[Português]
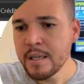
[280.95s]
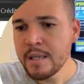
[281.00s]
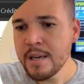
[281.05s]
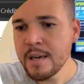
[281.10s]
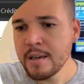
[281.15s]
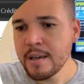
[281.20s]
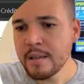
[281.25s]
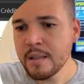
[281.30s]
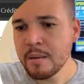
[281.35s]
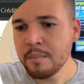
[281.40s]
E
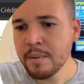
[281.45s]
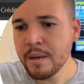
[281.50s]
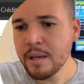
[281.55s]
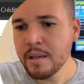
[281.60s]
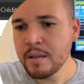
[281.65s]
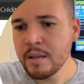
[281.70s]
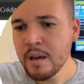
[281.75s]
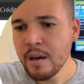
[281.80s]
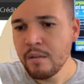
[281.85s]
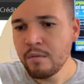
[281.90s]
aqui
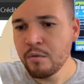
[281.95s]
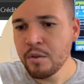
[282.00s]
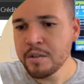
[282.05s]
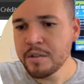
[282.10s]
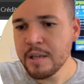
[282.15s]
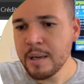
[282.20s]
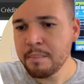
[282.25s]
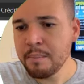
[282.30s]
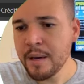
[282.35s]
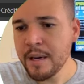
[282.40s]
também
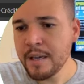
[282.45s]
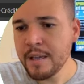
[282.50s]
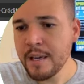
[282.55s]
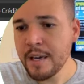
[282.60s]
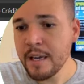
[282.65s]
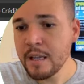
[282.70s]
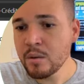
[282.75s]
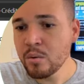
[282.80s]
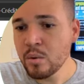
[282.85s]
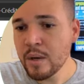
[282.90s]
você bem
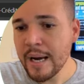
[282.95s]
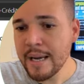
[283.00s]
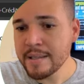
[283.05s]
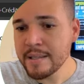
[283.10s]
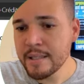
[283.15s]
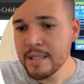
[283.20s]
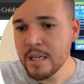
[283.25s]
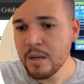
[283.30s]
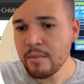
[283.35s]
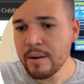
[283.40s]

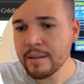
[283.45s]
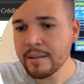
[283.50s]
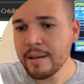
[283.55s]
educação,